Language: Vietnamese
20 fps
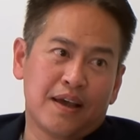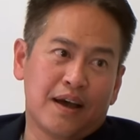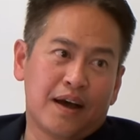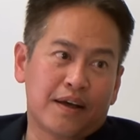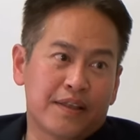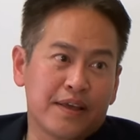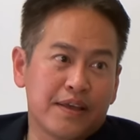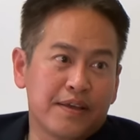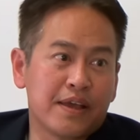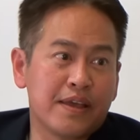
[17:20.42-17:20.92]
à,
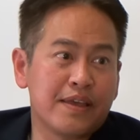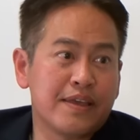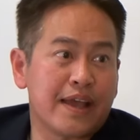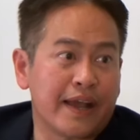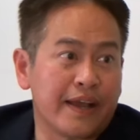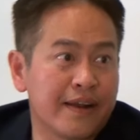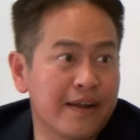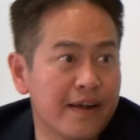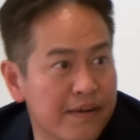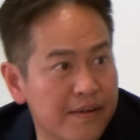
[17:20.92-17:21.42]
thì khi
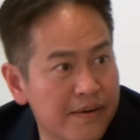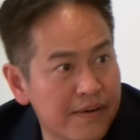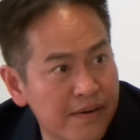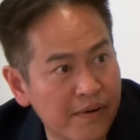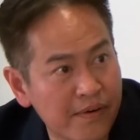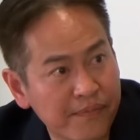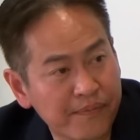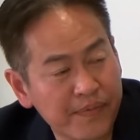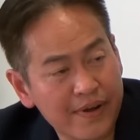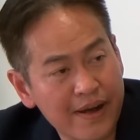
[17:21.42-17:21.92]
vậy đó
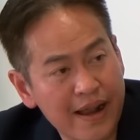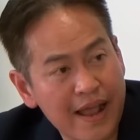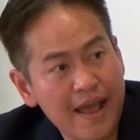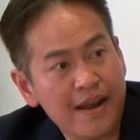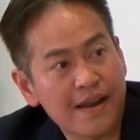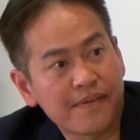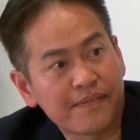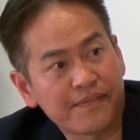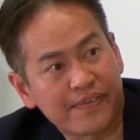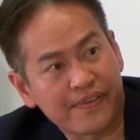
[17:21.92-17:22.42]
rồi, rồi mình ra đó